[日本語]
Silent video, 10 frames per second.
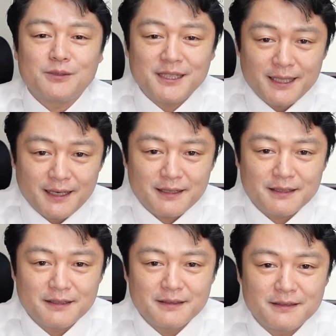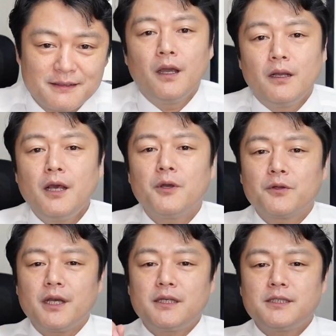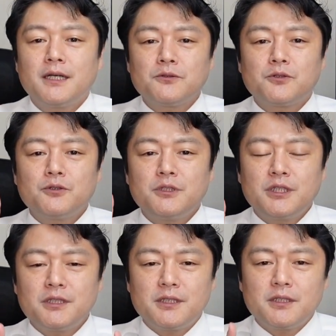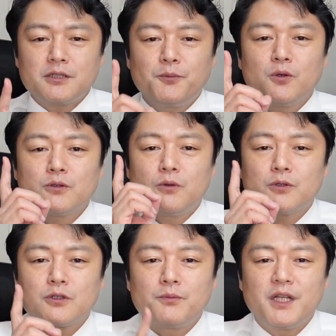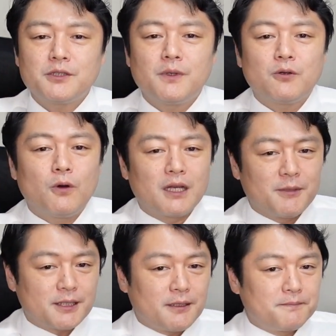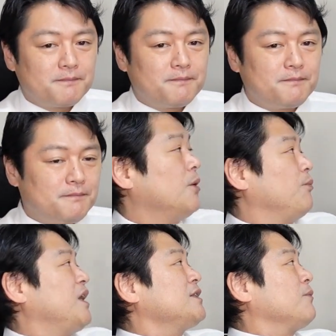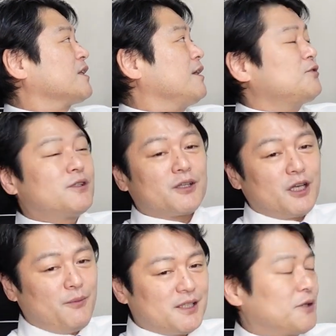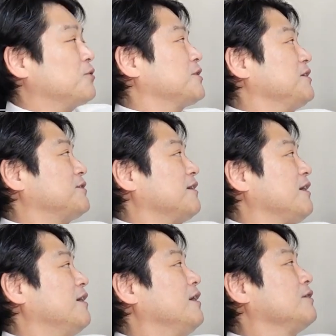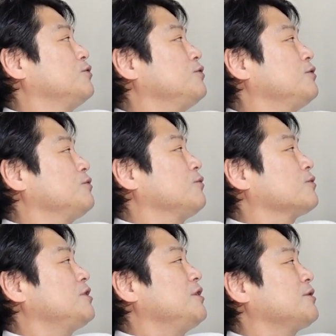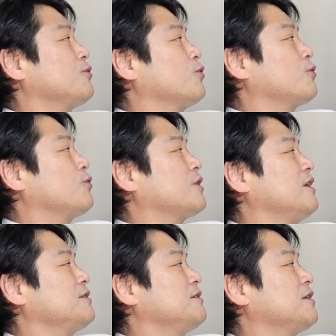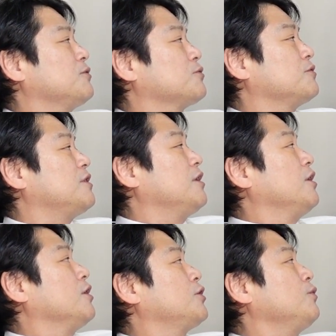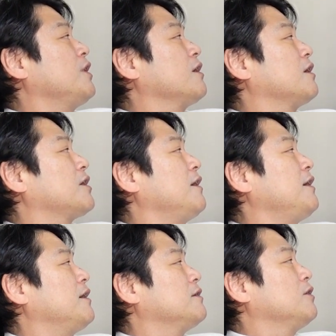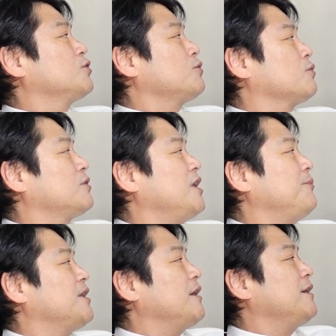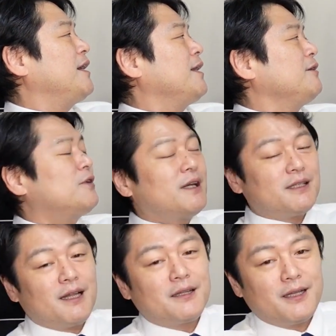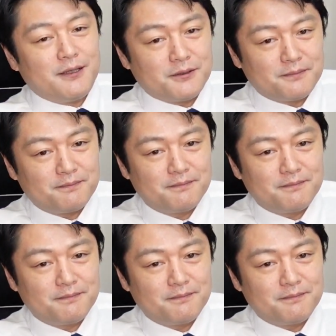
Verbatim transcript: しません。令和4年1月11日、スポーツ報知の見出しはこうありました。皆様大好きなテレビ朝日の社員さんが Google の新型コロコロ感染者予測に今日なんか大変ちょっとテレビで言えないぐらいになっている。